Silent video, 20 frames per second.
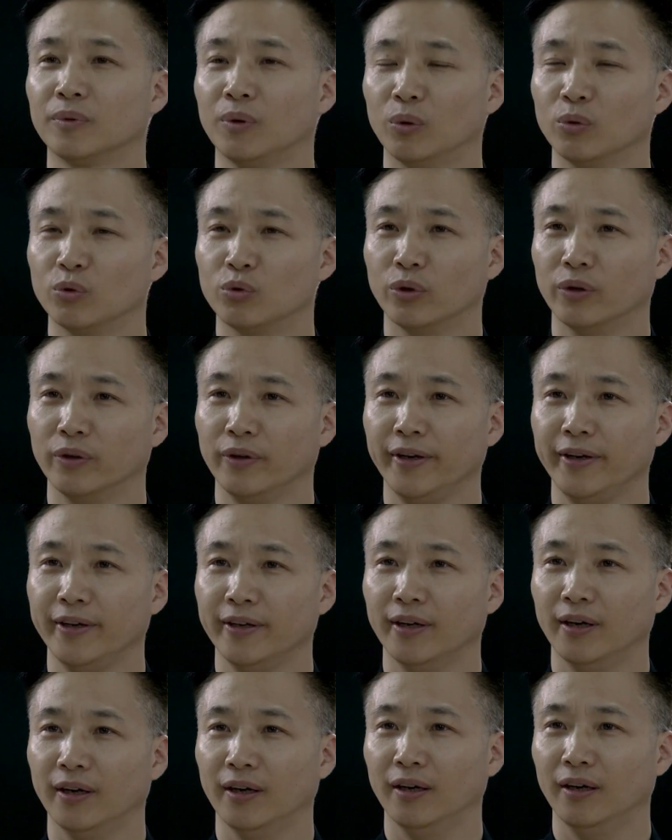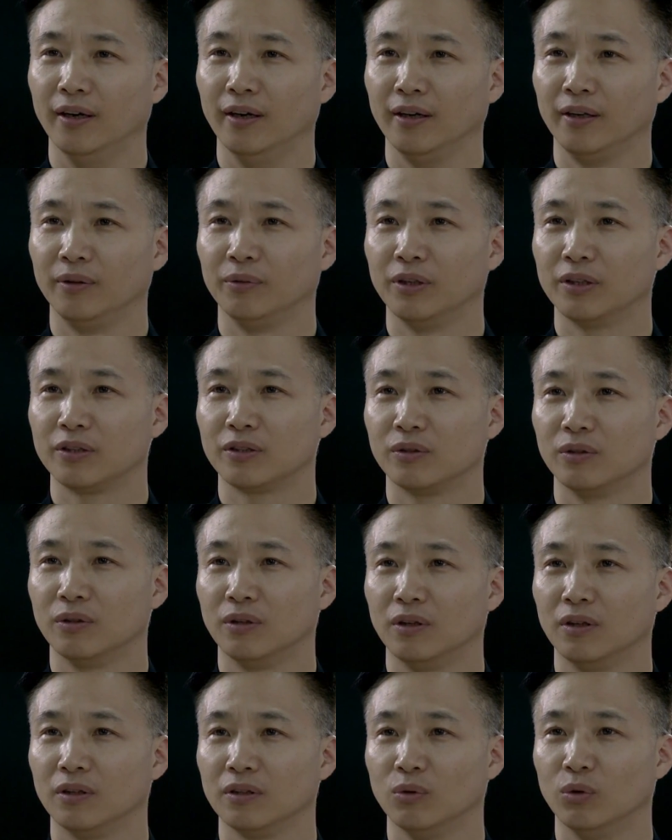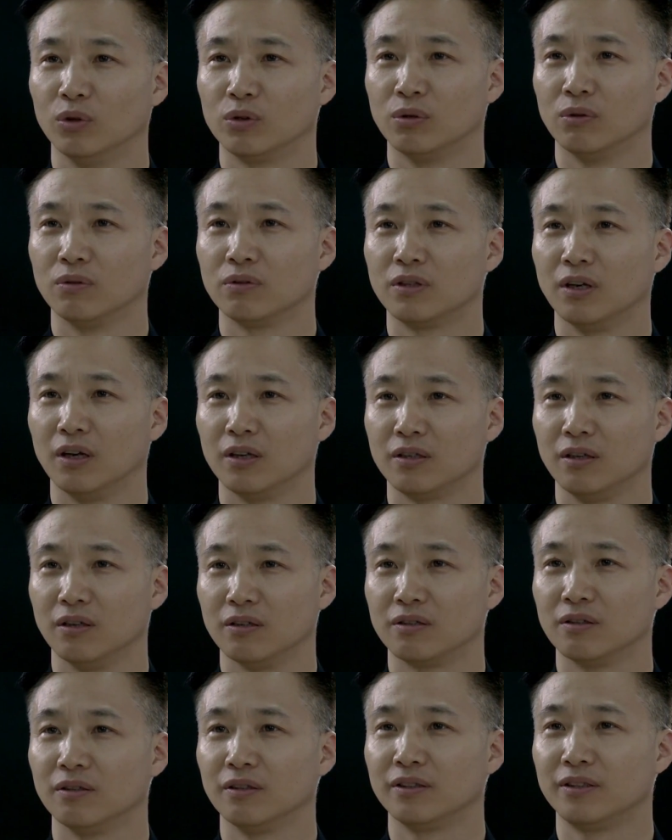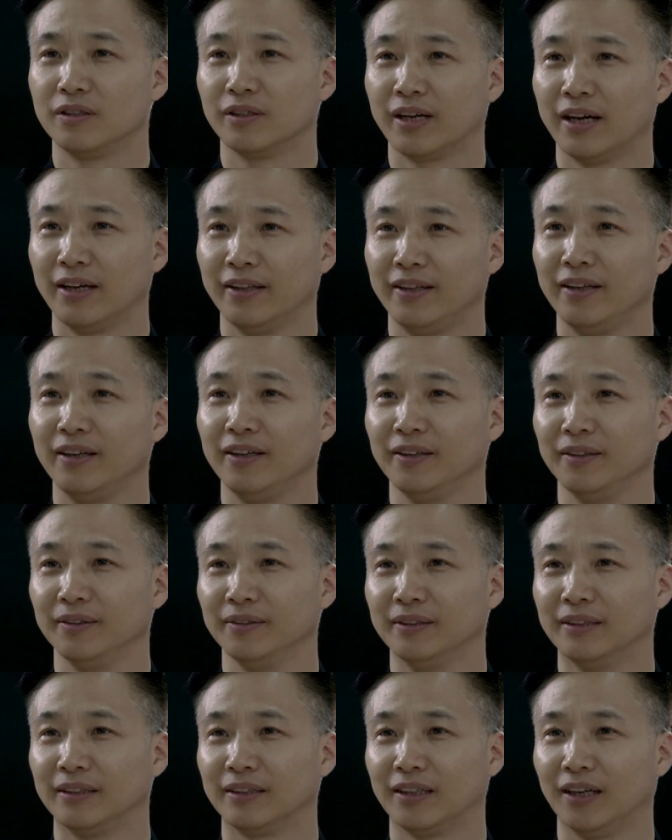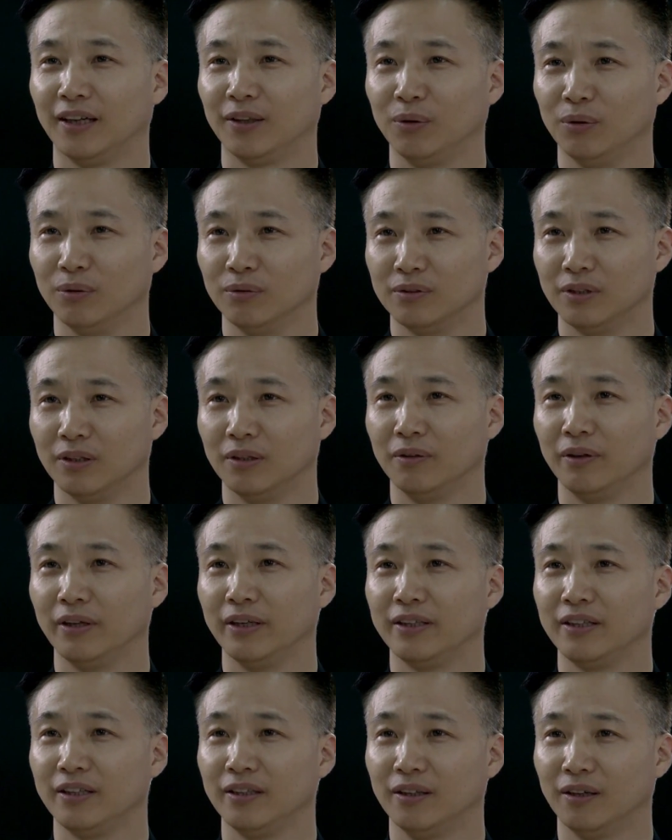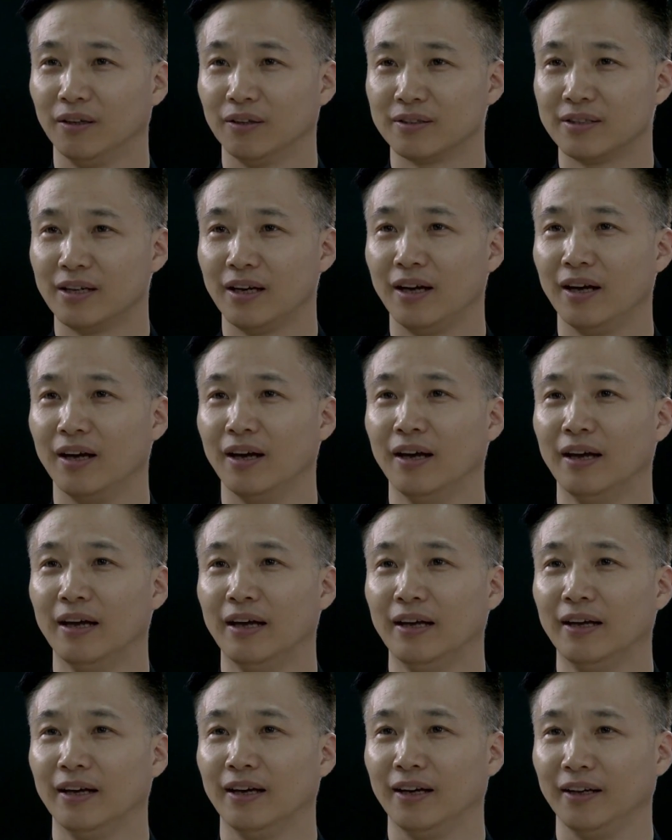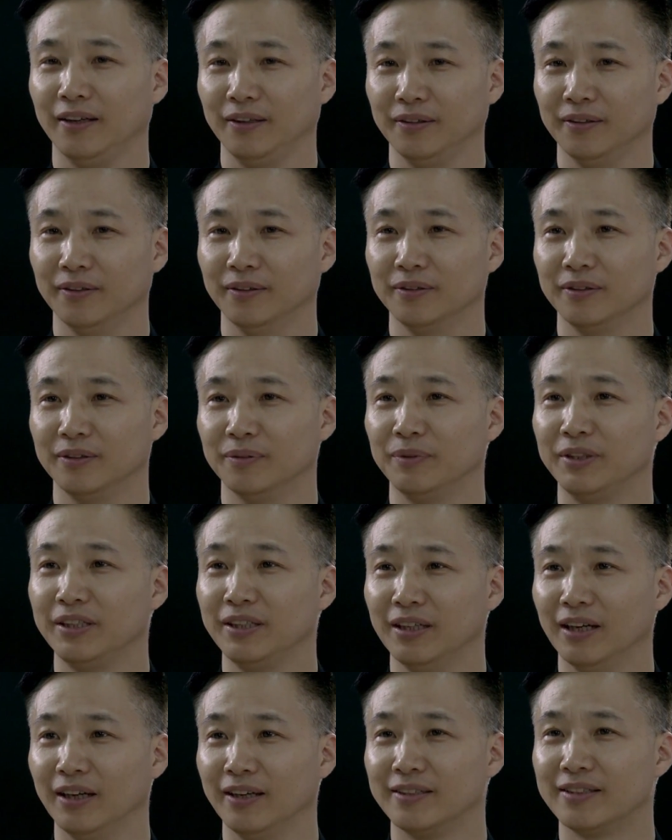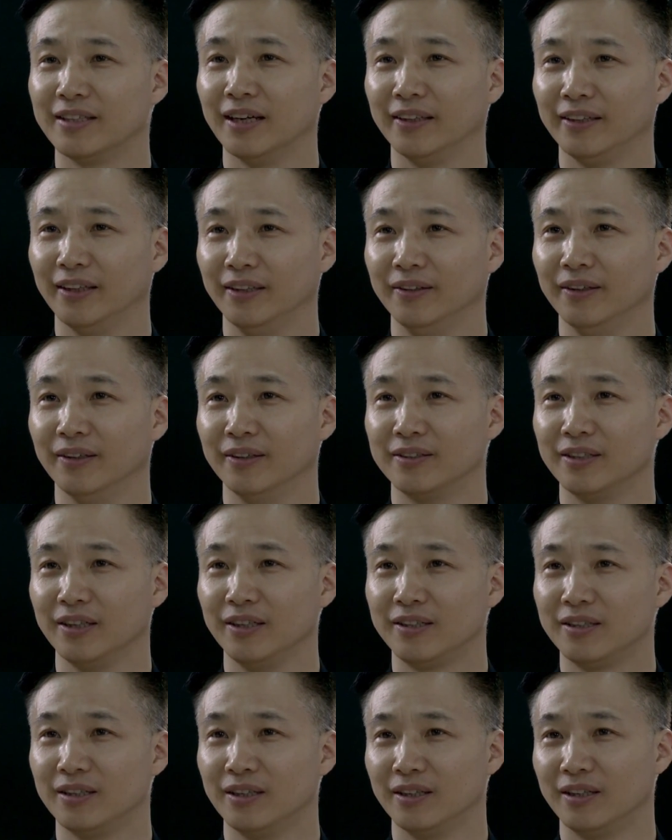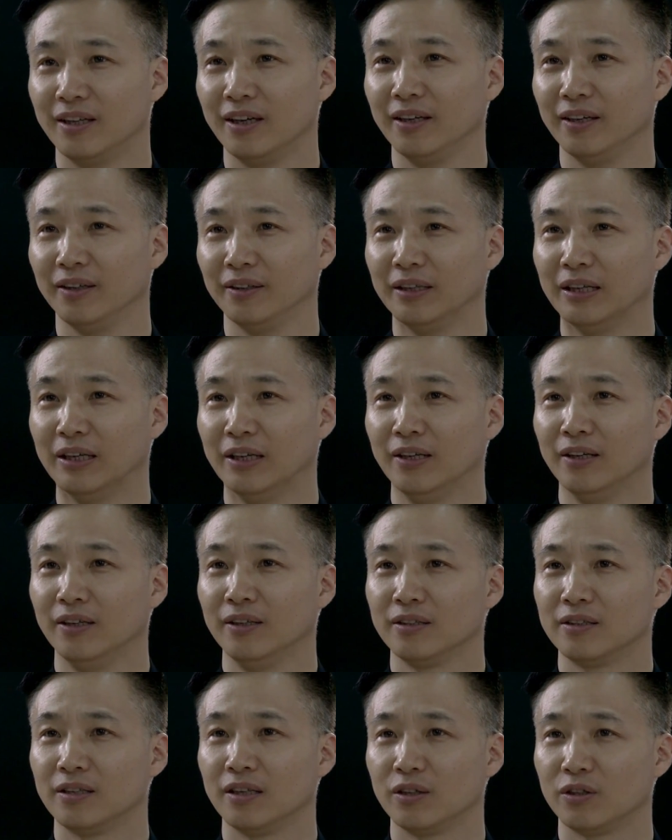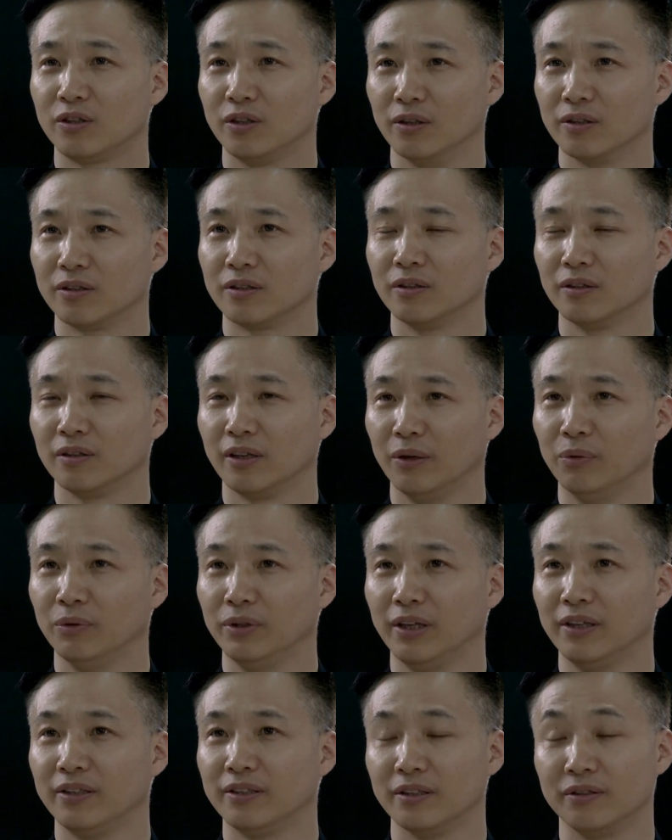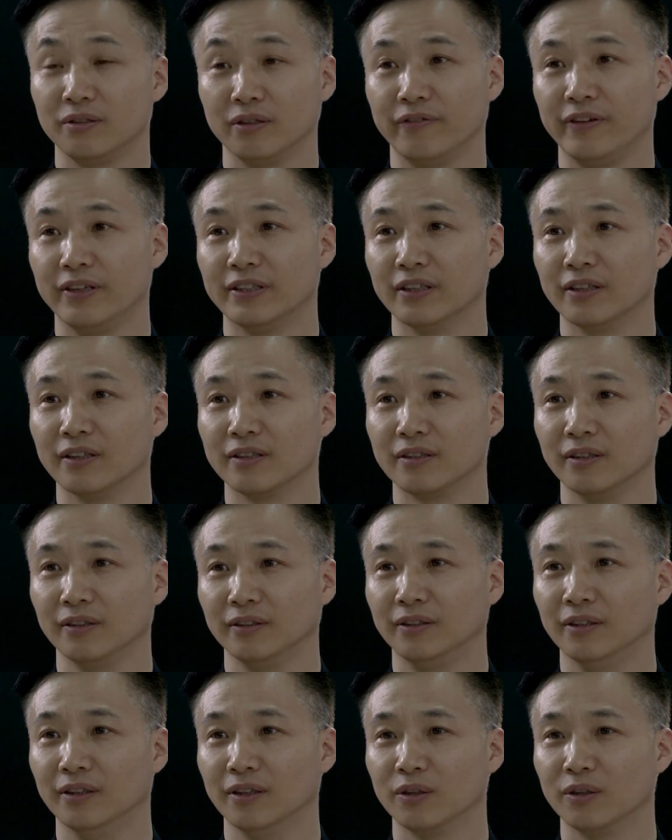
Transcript: 董存瑞呢，应该说我从小时候就看电影。看董存瑞《地道战》，还有什么《地雷战》等等这一系列电影，在小时候给我的印象就非常深刻。